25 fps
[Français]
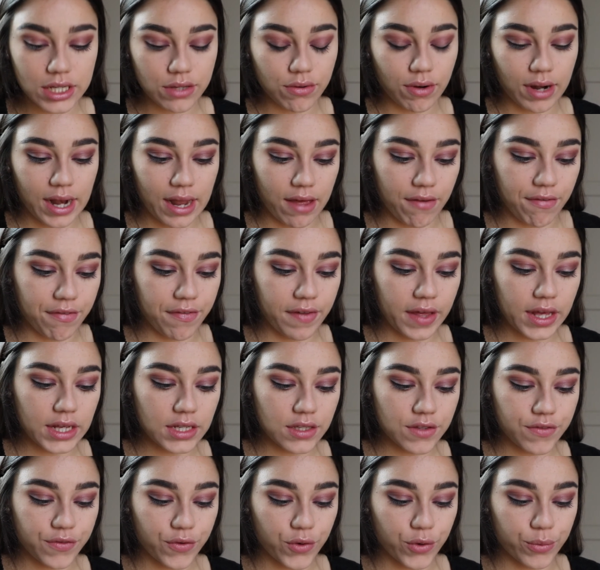donc la
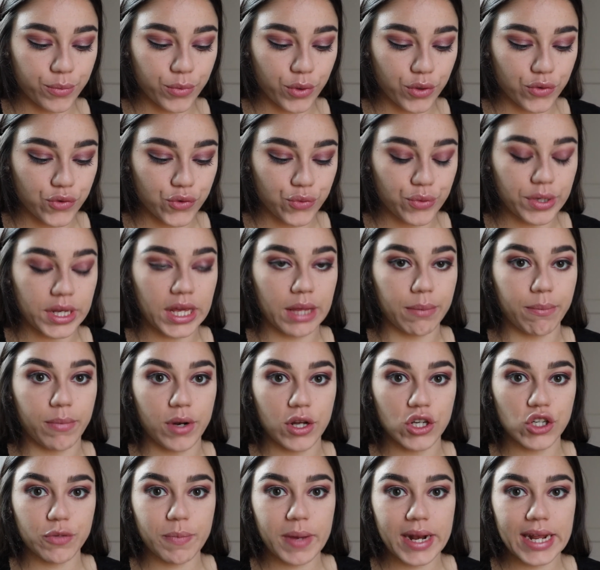Face Form Contouring and
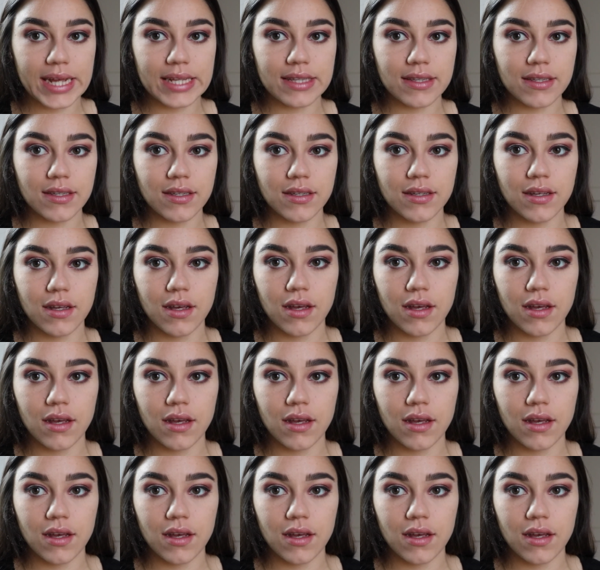Blush palette.